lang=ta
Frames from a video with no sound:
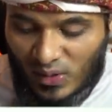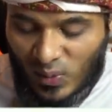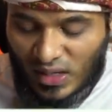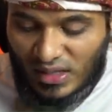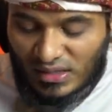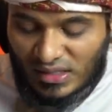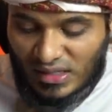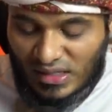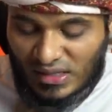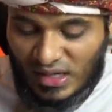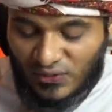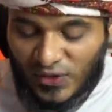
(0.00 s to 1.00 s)
والذين
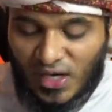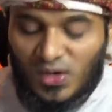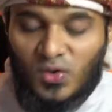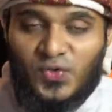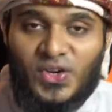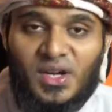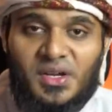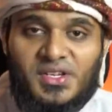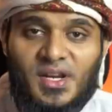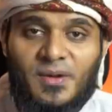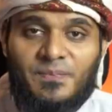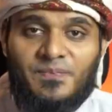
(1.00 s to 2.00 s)
إذا فعلوا
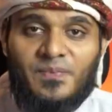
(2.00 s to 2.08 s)
فاحشة